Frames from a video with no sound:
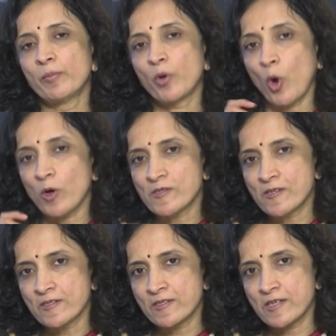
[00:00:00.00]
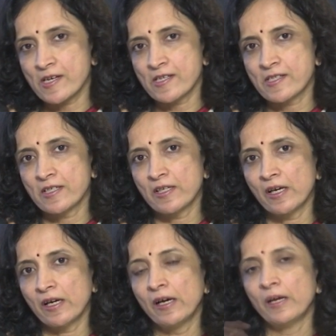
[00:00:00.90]
ప్రాసెస్ చేసిన
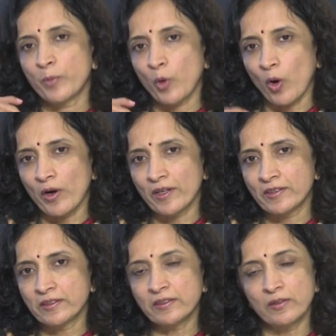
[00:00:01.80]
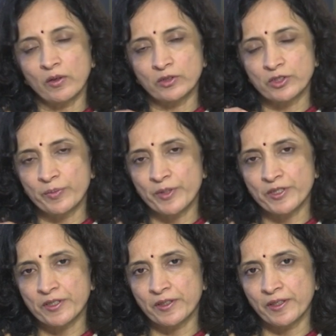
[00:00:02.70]
ప్రోడక్ట్స్
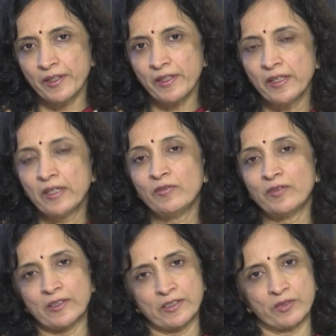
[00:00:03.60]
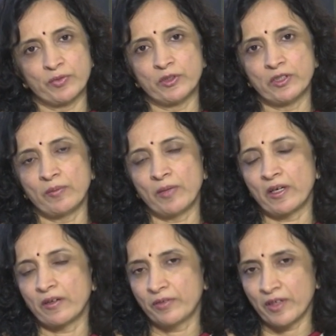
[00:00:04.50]
కాన్స్టిపేషన్కి వర్స్ట్ ఫుడ్స్ అనమాట
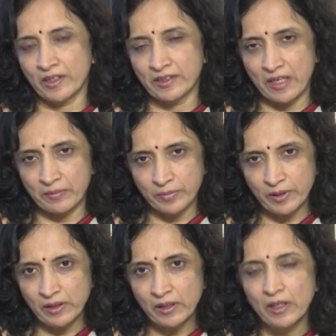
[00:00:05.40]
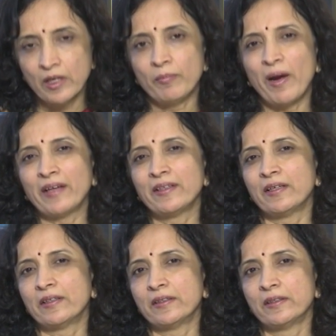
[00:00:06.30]
ఫర్ ఎగ్జాంపుల్ మైదా
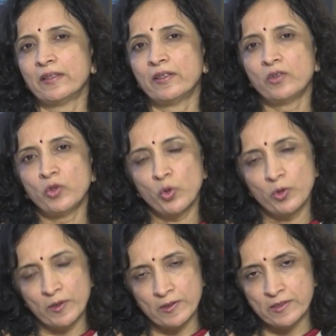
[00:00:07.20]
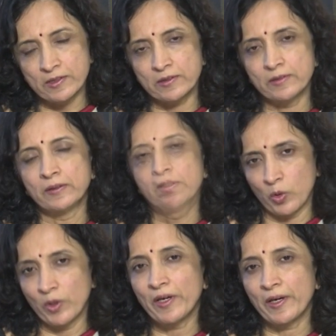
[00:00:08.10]
నూడిల్స్
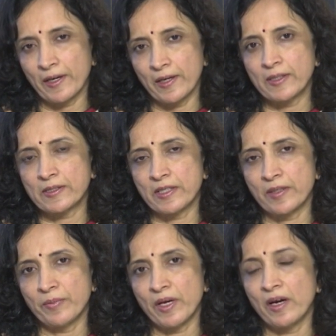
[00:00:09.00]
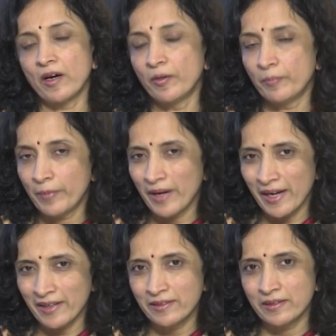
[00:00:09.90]
కొన్ని రకాల సేమియా
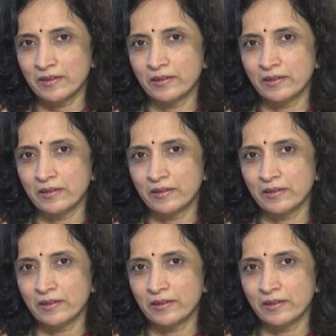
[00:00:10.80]
బ్రెడ్